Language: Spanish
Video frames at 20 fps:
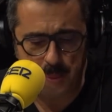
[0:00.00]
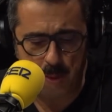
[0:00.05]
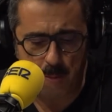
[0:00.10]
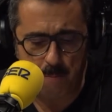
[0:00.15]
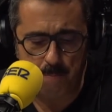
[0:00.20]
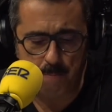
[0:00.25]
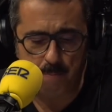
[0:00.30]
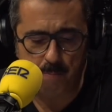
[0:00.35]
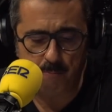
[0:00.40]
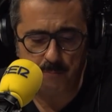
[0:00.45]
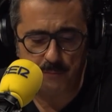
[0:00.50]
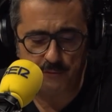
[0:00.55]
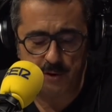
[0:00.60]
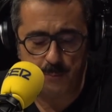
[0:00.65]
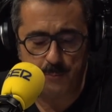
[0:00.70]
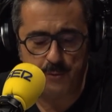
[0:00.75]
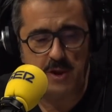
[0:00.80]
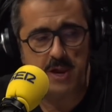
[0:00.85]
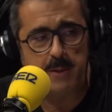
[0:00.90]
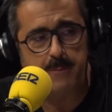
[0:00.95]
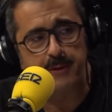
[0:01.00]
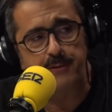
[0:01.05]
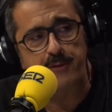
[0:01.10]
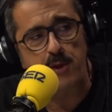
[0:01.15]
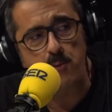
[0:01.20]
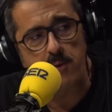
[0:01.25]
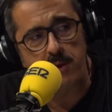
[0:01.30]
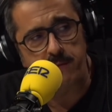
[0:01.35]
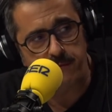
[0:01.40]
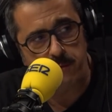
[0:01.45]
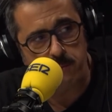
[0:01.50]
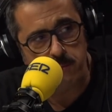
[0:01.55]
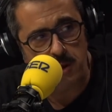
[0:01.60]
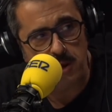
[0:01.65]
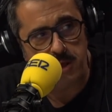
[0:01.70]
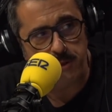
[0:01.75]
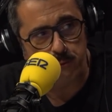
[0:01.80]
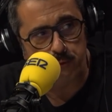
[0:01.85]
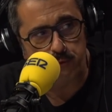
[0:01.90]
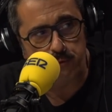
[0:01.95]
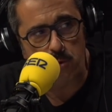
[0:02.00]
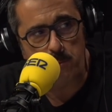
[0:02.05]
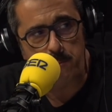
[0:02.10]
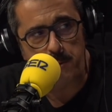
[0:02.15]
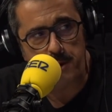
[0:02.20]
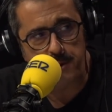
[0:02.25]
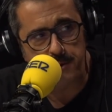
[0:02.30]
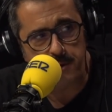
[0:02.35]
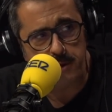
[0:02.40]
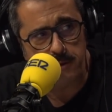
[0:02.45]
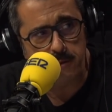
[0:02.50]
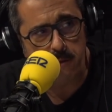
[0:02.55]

Mm, ¿Se puede alimentar una familia de un solo panellet?